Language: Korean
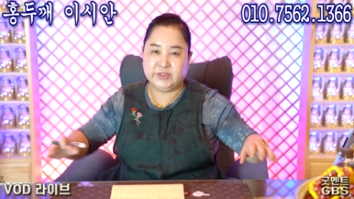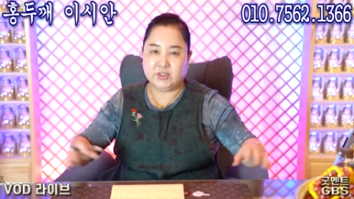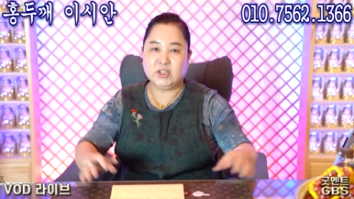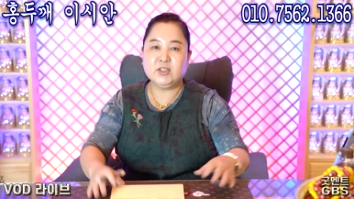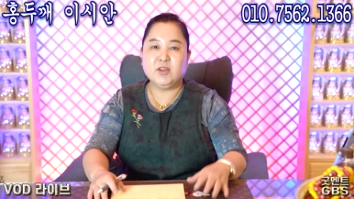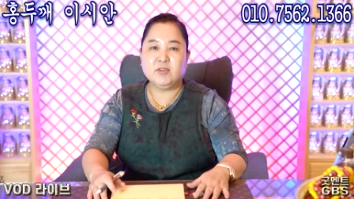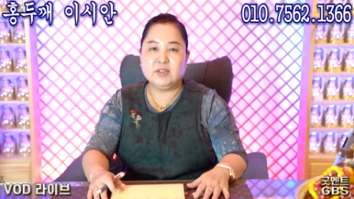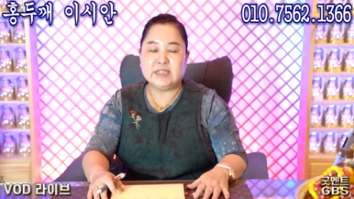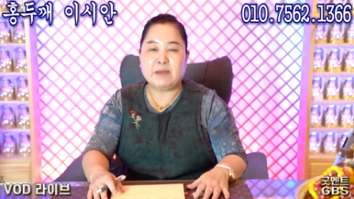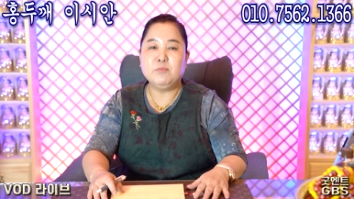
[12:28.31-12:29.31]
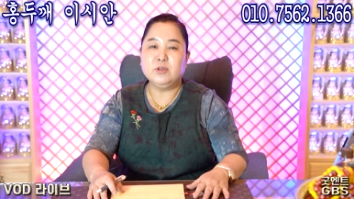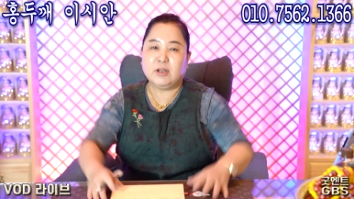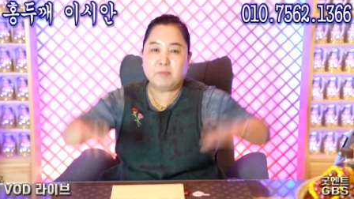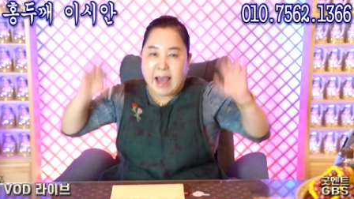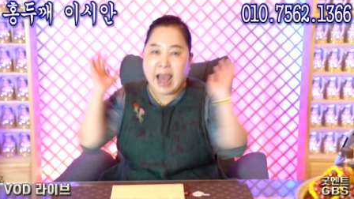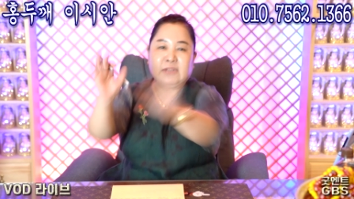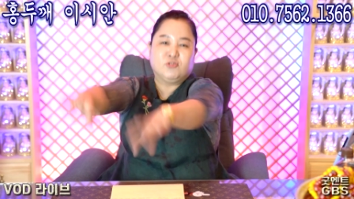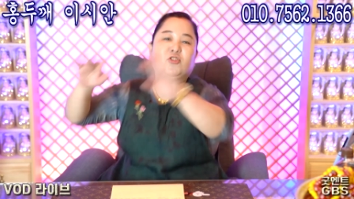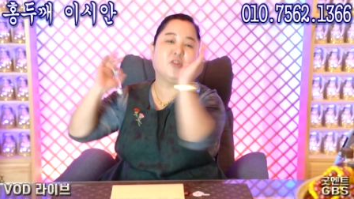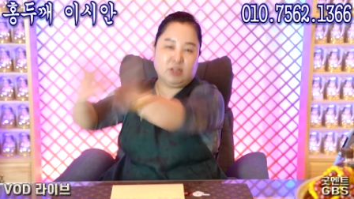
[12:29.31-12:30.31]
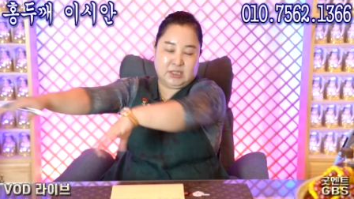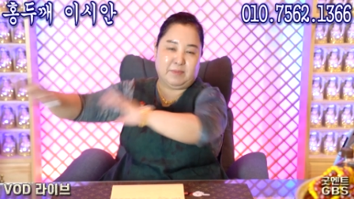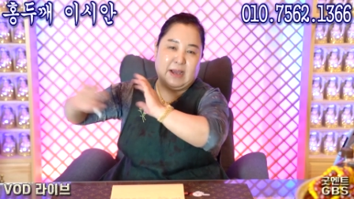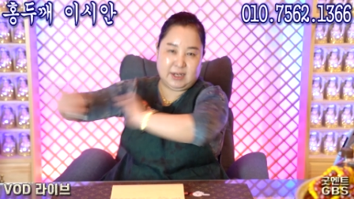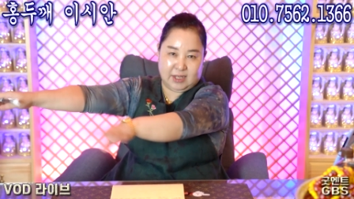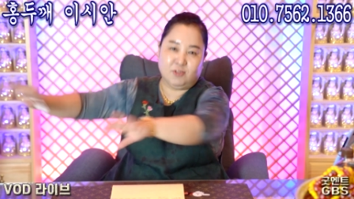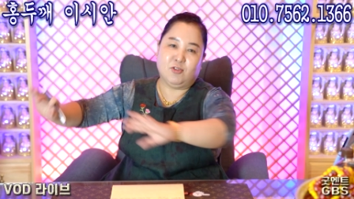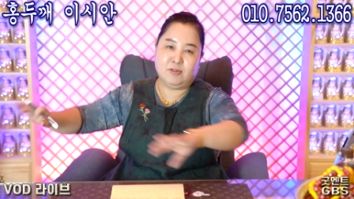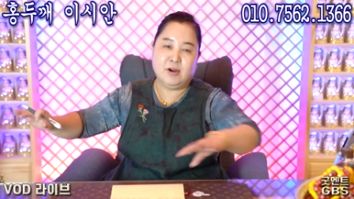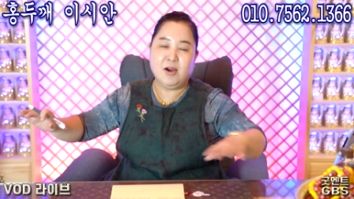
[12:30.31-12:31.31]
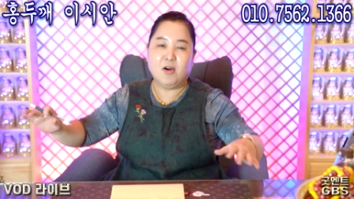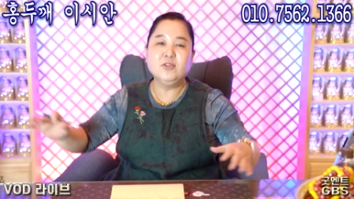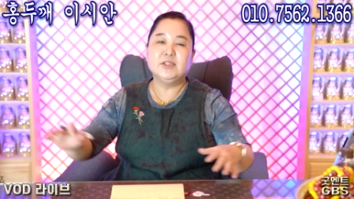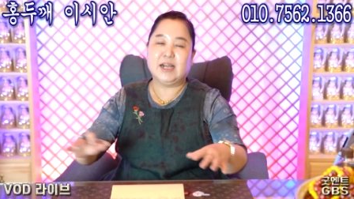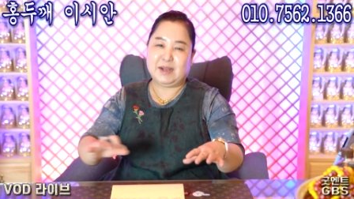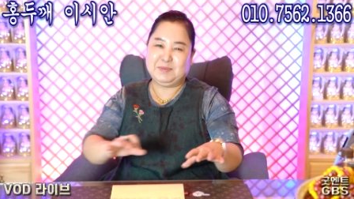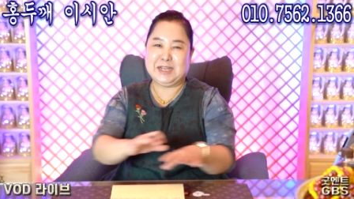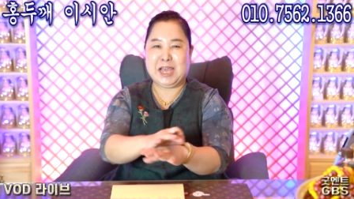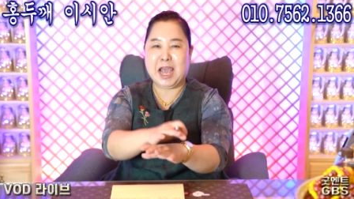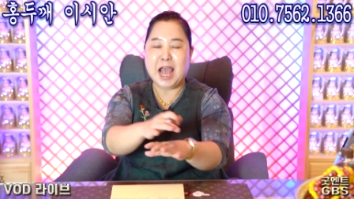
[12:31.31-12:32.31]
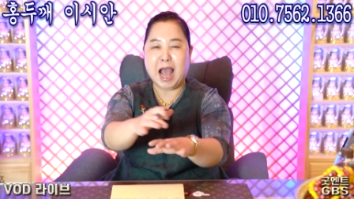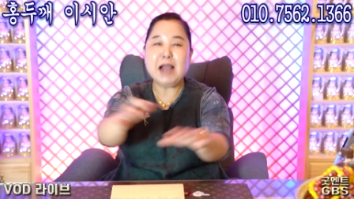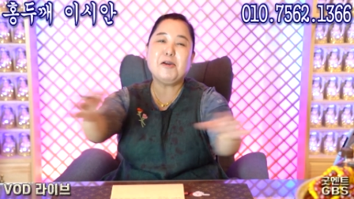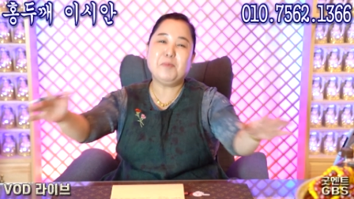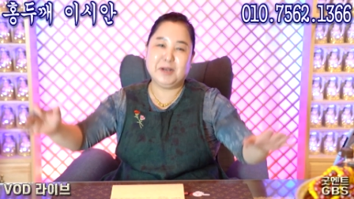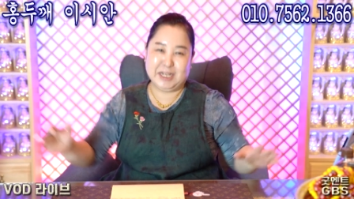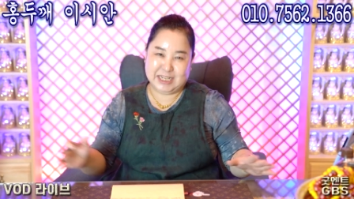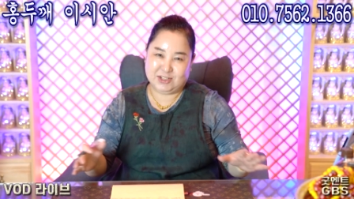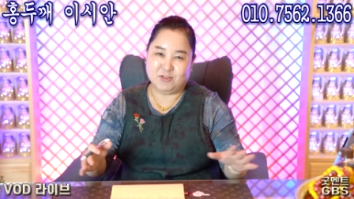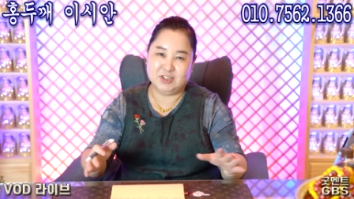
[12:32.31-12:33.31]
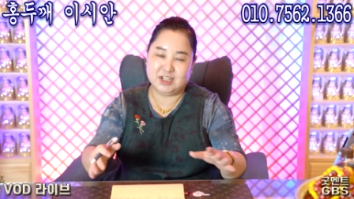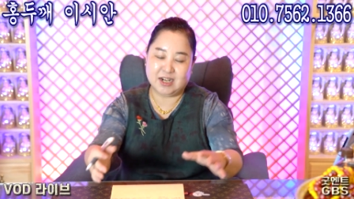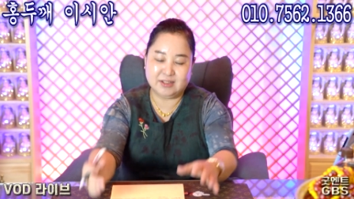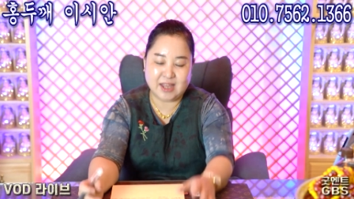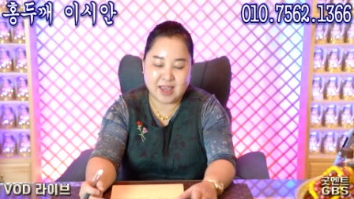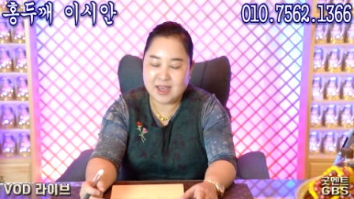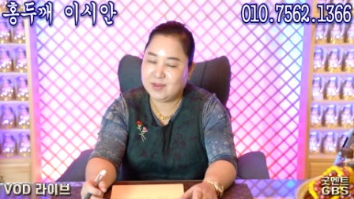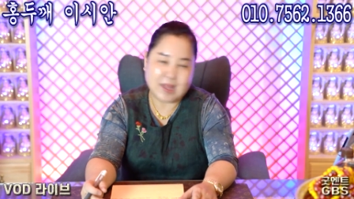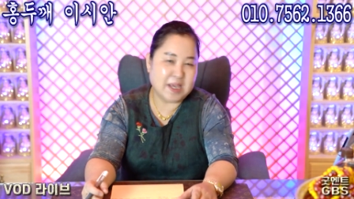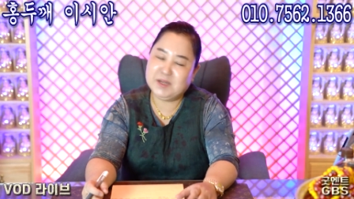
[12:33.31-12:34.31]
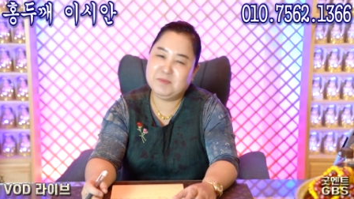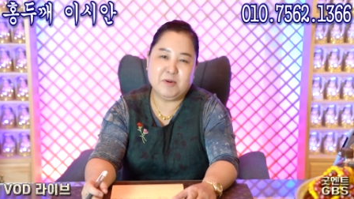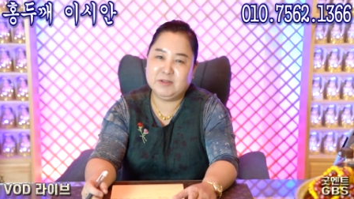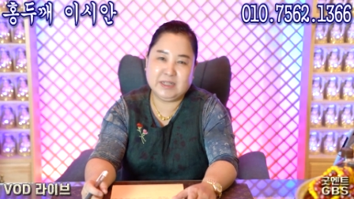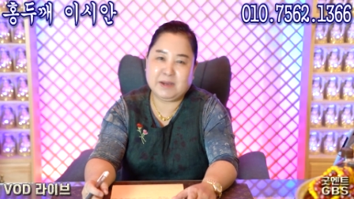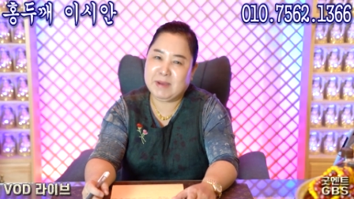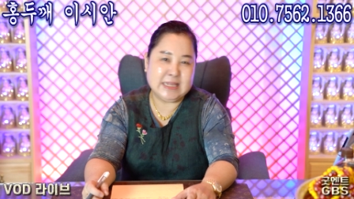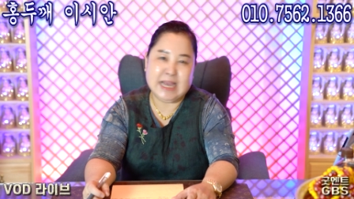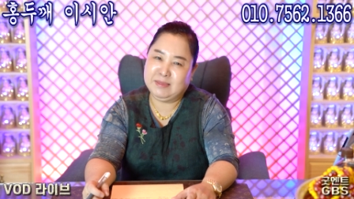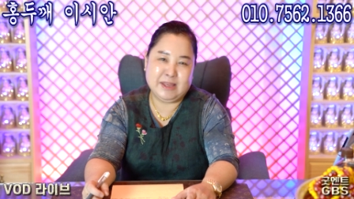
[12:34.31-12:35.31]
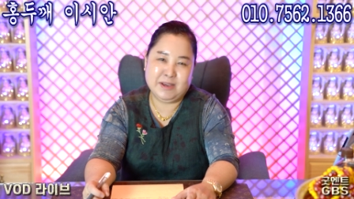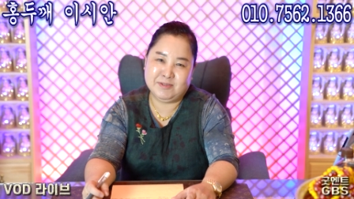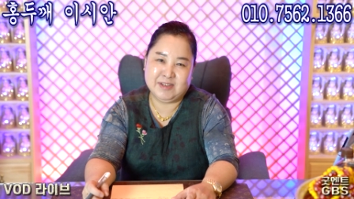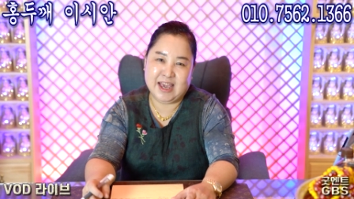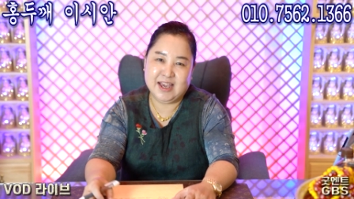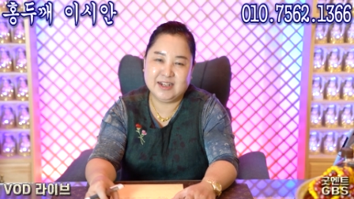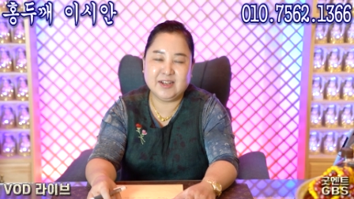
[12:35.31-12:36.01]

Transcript: 저 같은 경우는 이제 안 보이다가 막 쑤셔넣어 이제 막 이렇게 놓고 어느 날 갑자기 한꺼번에 이렇게 정리를 하는데 나이를 먹으니까 많이 안 돼요 그게 음.